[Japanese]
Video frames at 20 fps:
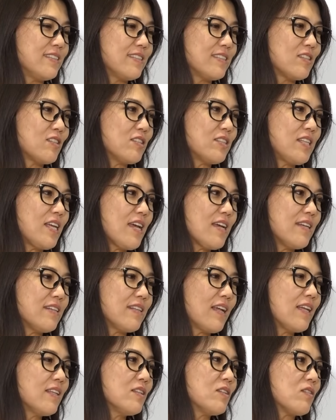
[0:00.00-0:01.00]
そして
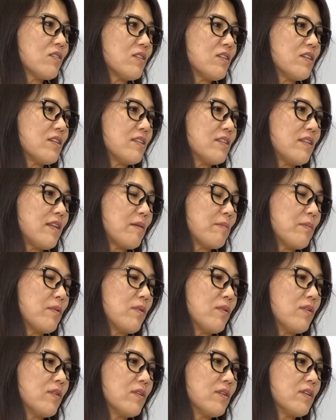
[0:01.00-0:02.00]
なんといって
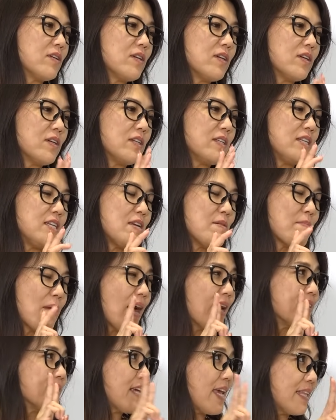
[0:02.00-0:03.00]
も2
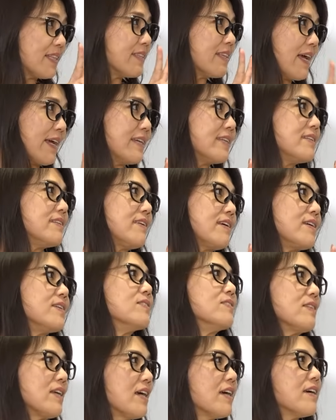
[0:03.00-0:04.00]
万円台っ
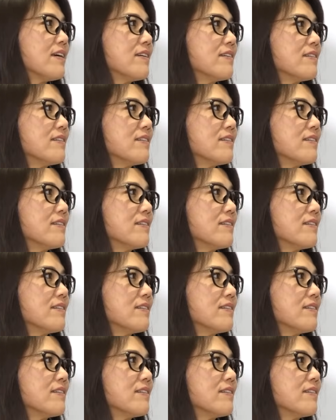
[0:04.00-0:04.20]
ていう